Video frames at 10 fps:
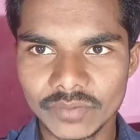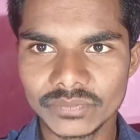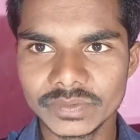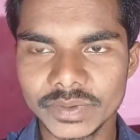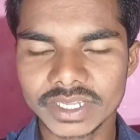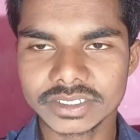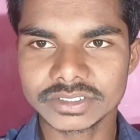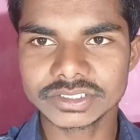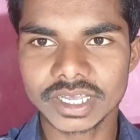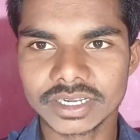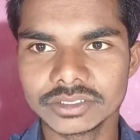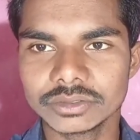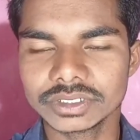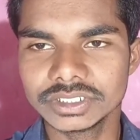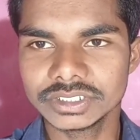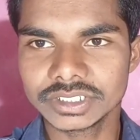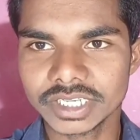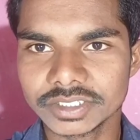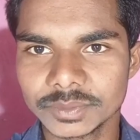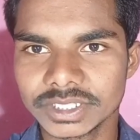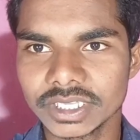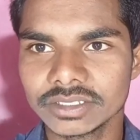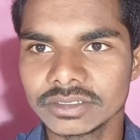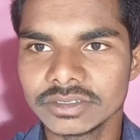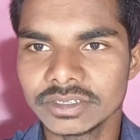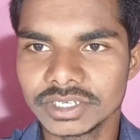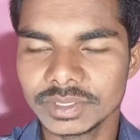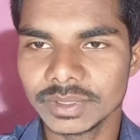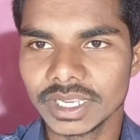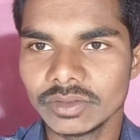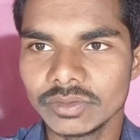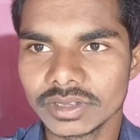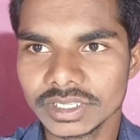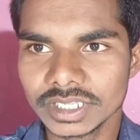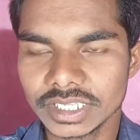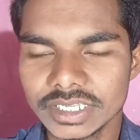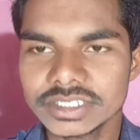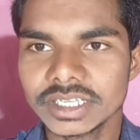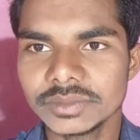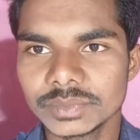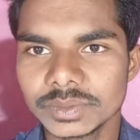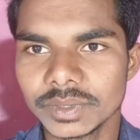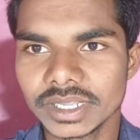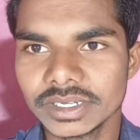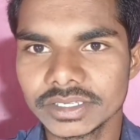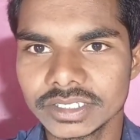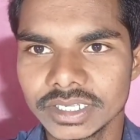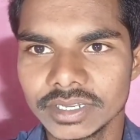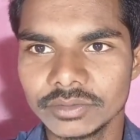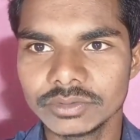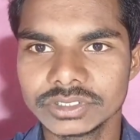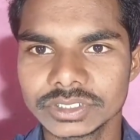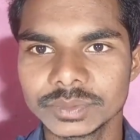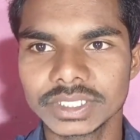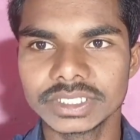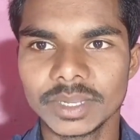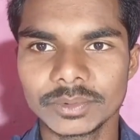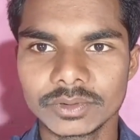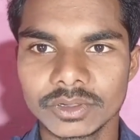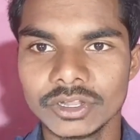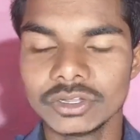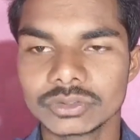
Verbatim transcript: एम्पलीफायर का सारा जो कि डिटेल्स बताने वाला हूँ और एक ऐसा एम्पलीफायर लेके आया हूँ जिसमें कि आप लोग